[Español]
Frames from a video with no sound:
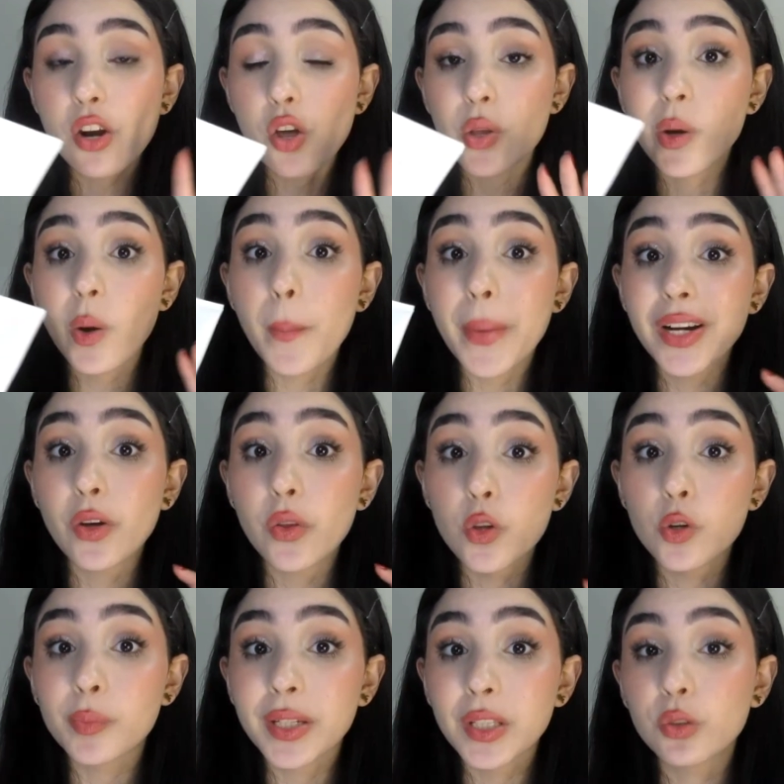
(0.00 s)
lo dejo menos de
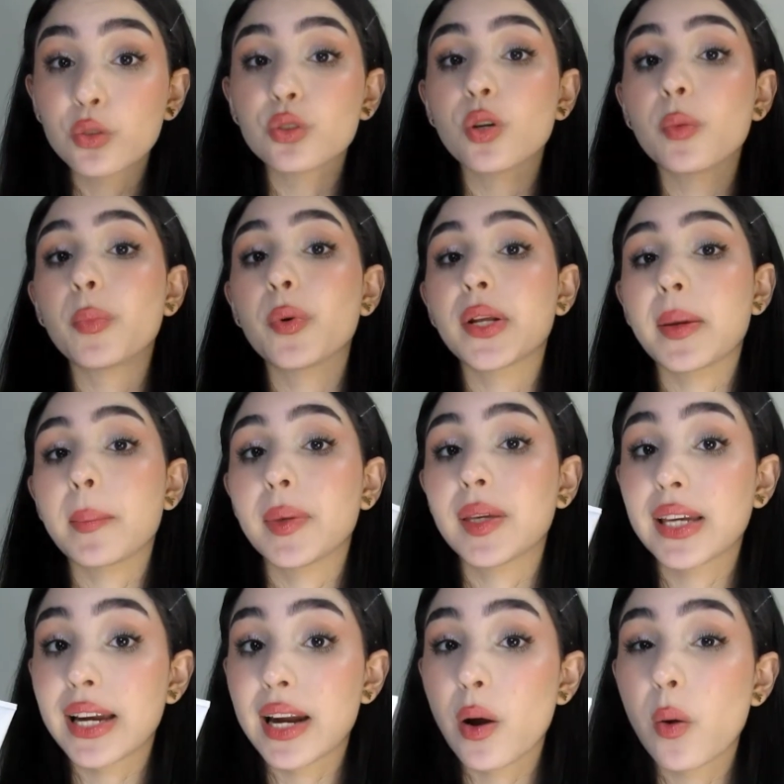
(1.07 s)
un minuto porque mi
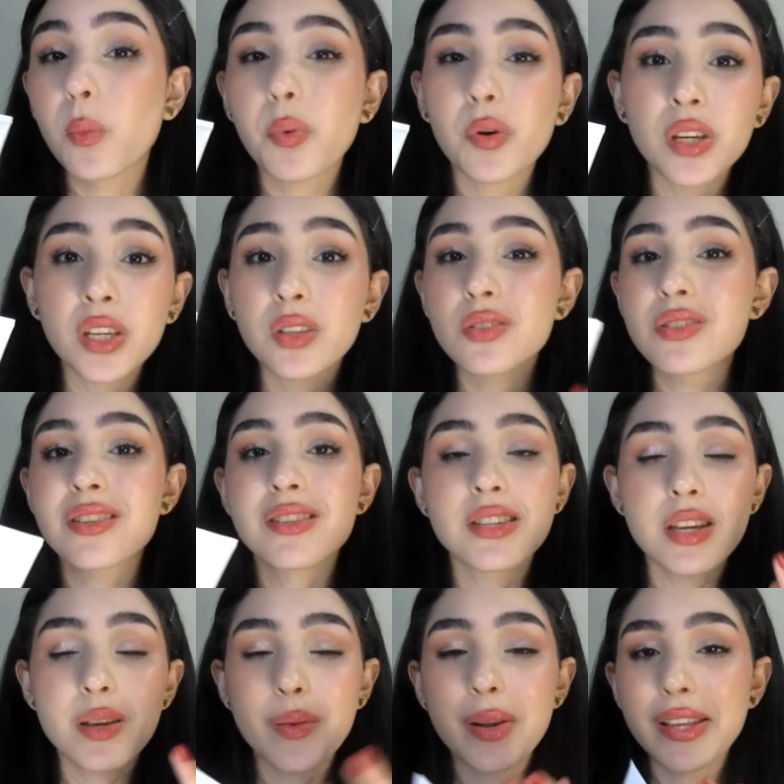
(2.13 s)
cara es un poquito
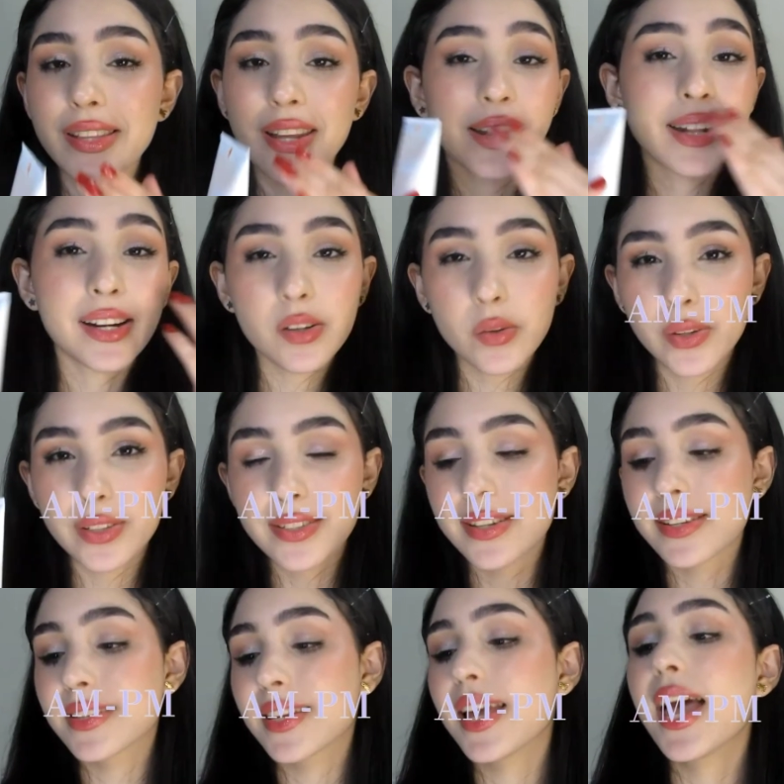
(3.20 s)
sensible y tiende a
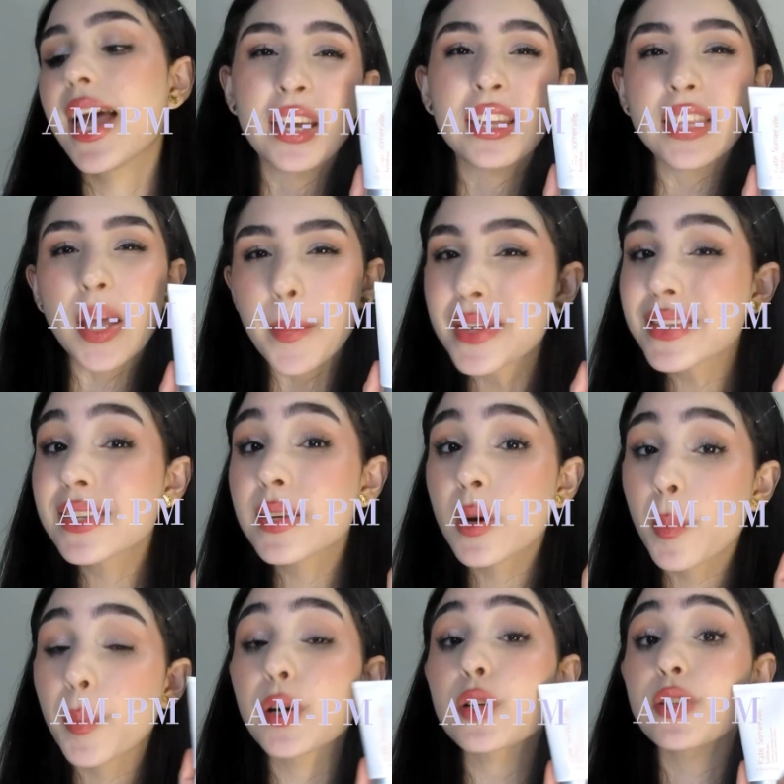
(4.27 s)
enrojecerse. También
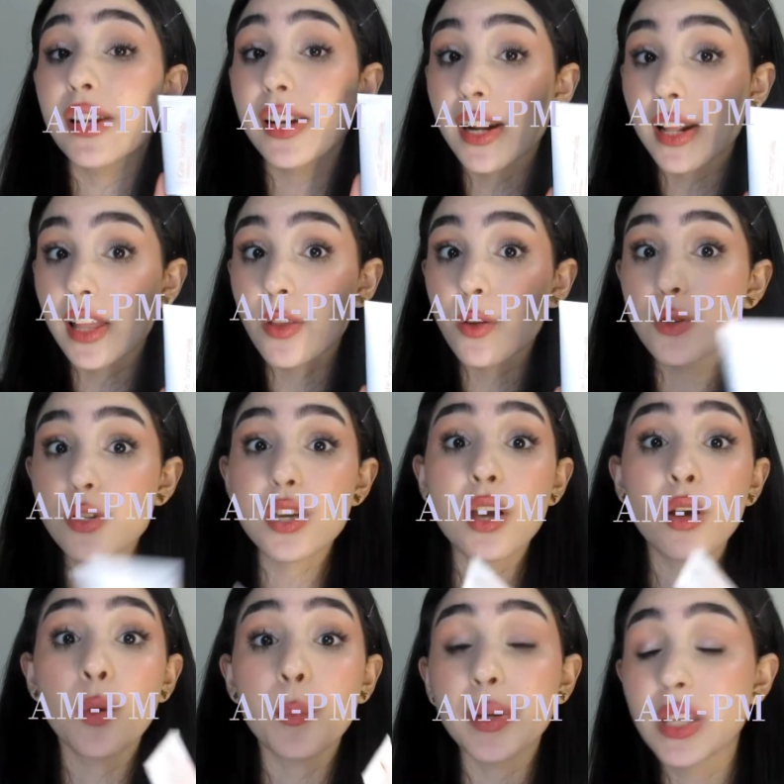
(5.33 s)
sirve para usarla en la noche. Es
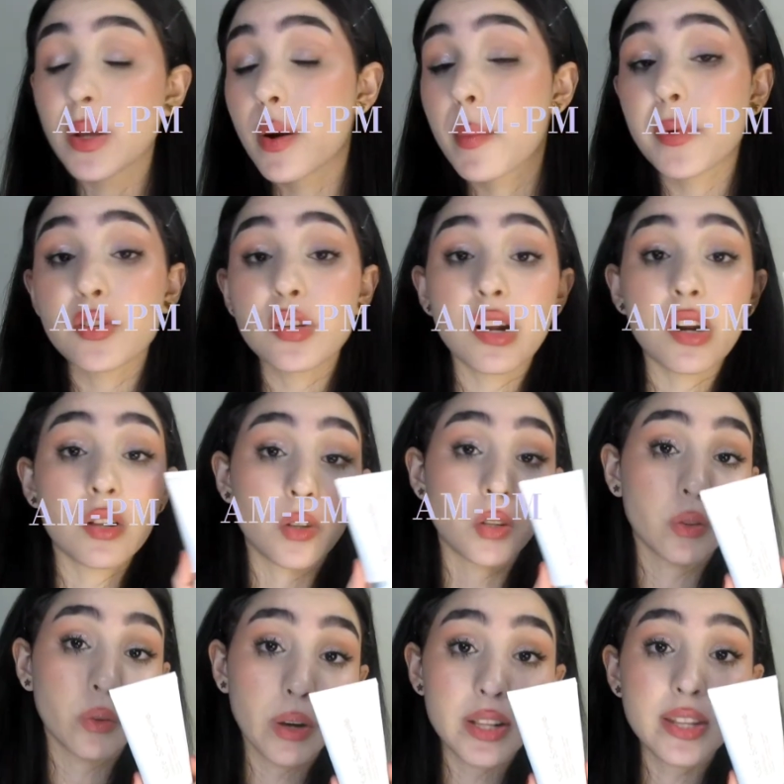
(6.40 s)
compatible para usarla
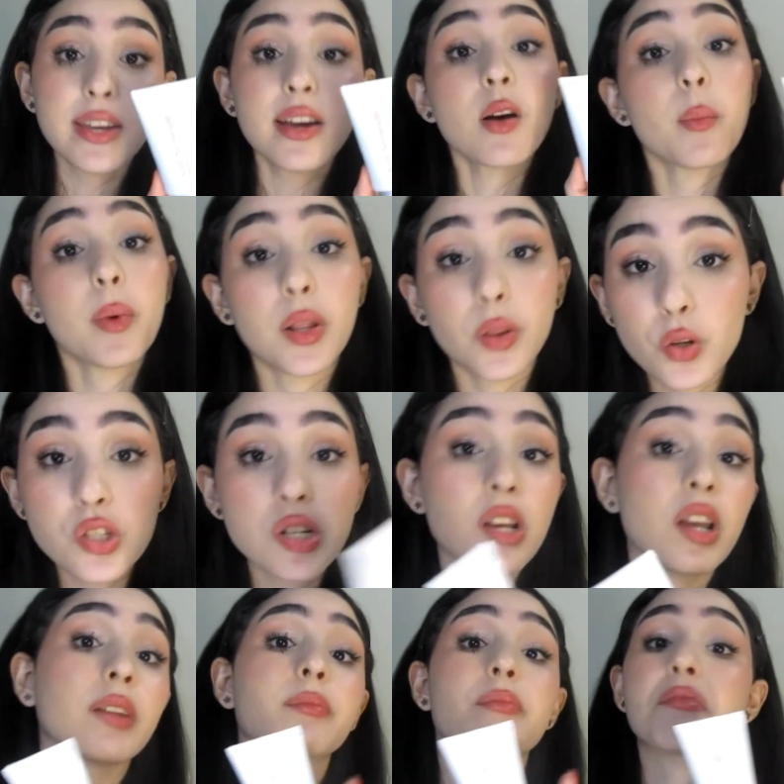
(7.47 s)
tanto en el día como en la
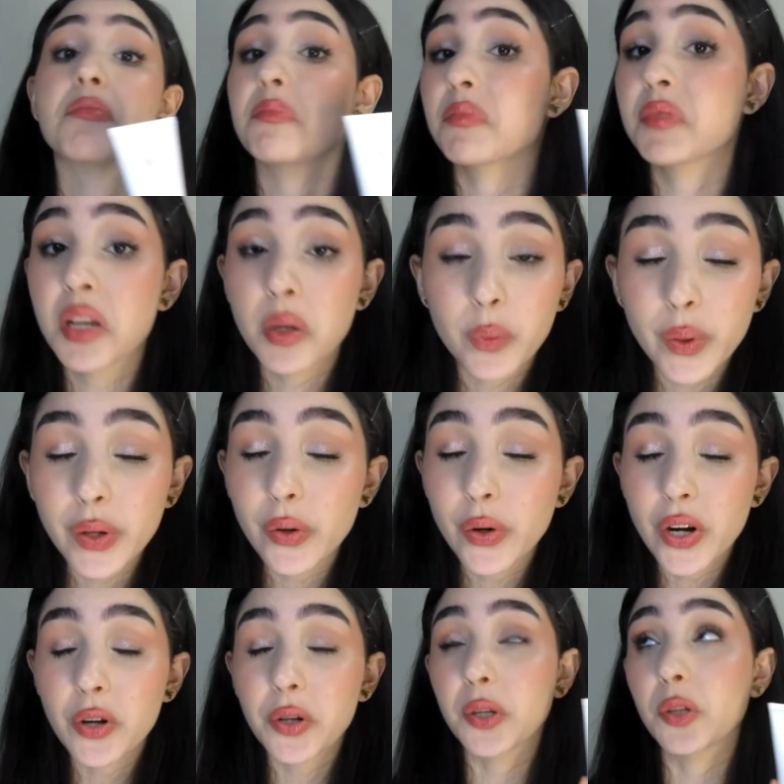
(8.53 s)
noche según el
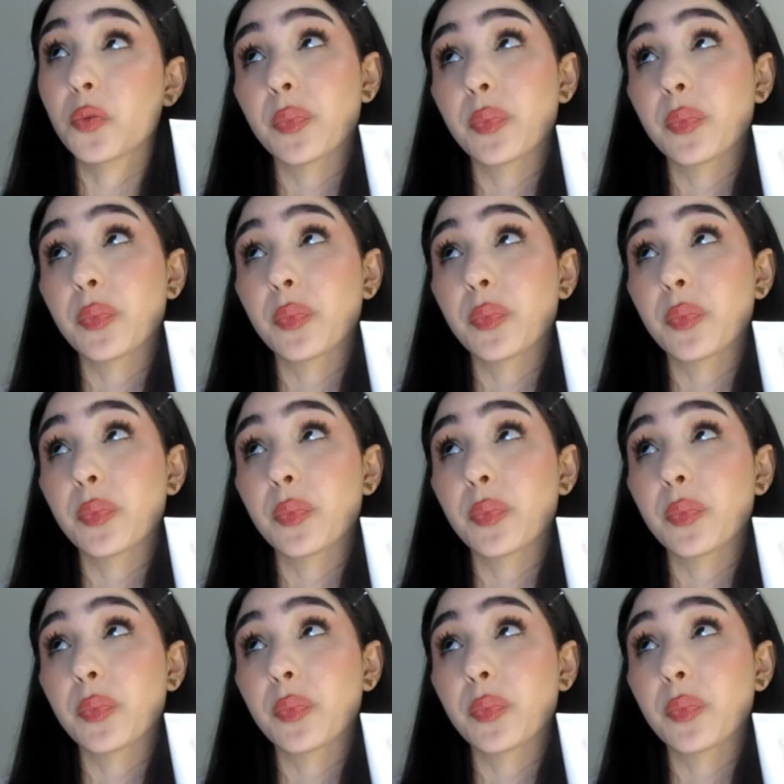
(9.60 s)
horario que tú